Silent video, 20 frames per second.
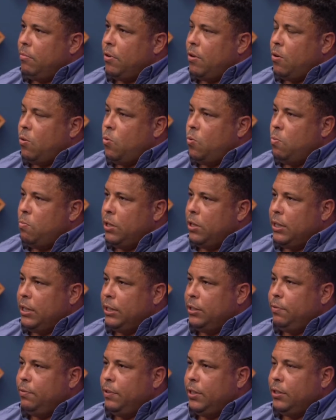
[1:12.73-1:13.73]
Alguma
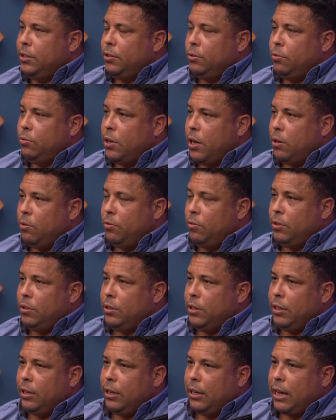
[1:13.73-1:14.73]
das vezes, eu não quero
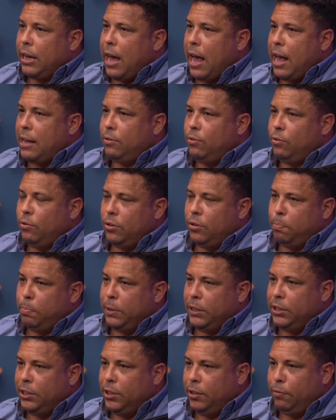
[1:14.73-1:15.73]
dizer casos
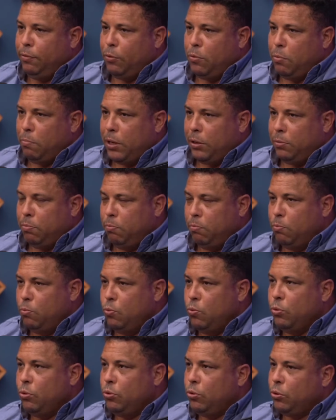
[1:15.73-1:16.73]
específicos, mas
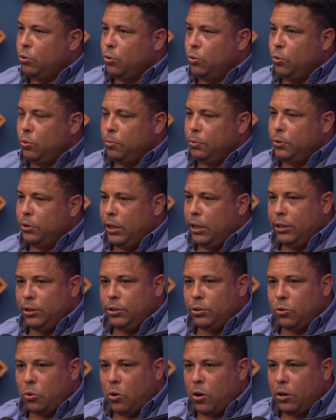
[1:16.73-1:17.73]
muitos clubes têm
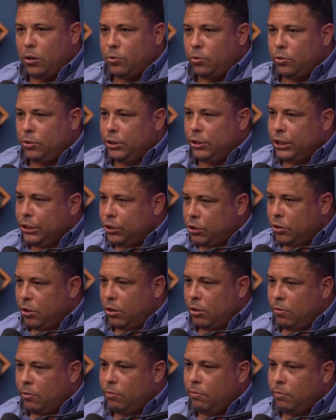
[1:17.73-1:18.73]
histórico de
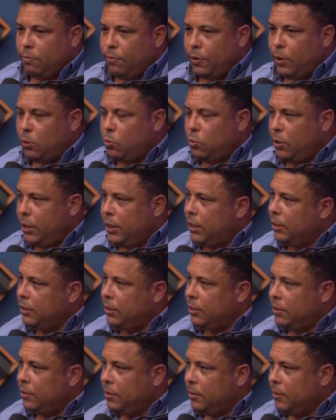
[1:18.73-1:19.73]
gestão
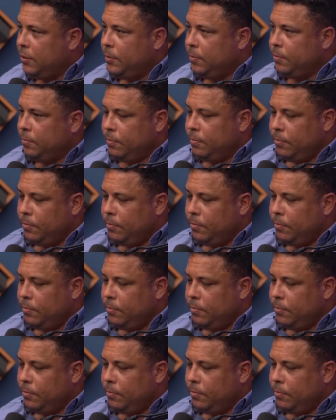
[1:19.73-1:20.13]
fraudulenta. Uhum.